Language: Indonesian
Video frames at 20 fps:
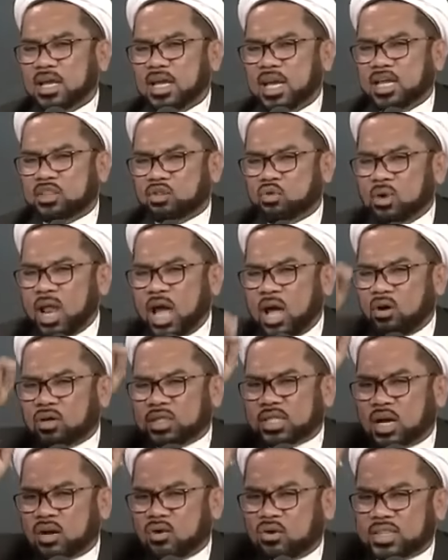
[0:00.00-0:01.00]
Itulah
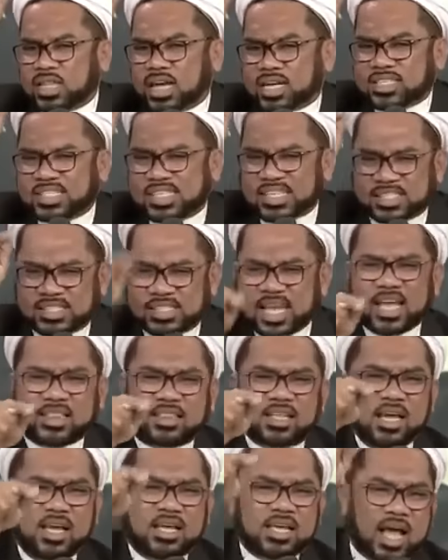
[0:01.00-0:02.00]
otak-otak
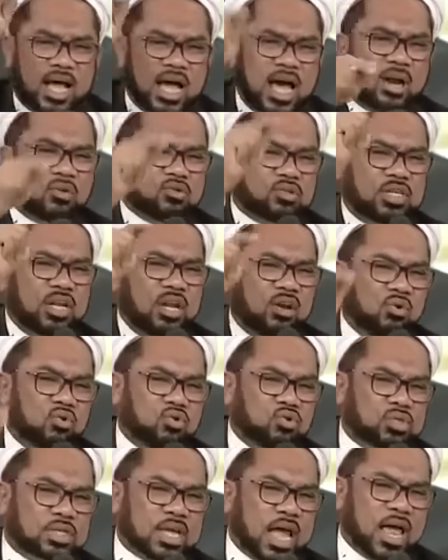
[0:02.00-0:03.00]
sesat yang harus
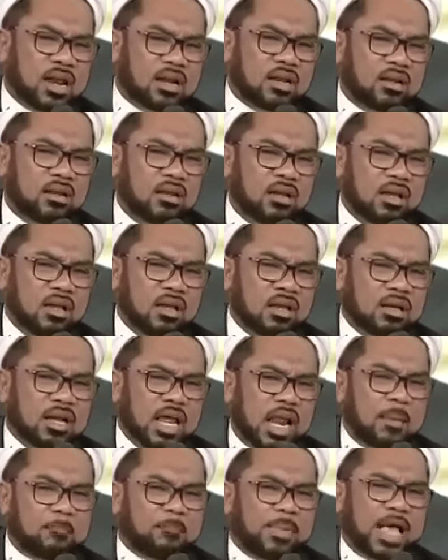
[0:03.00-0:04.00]
diluruskan
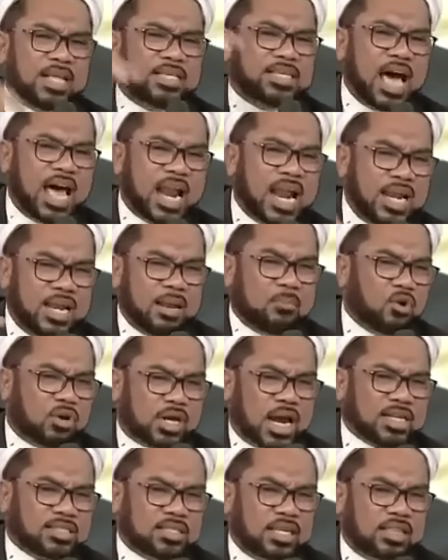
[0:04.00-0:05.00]
dalam pelajaran
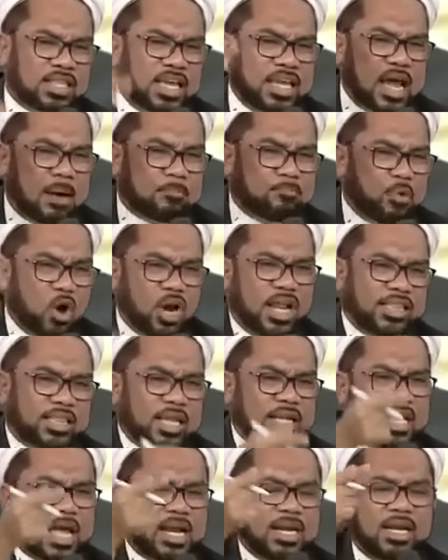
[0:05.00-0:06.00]
demokrasi tidak boleh
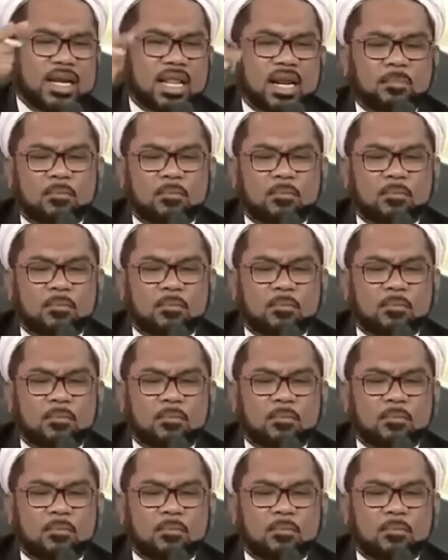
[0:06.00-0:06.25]
terjadi di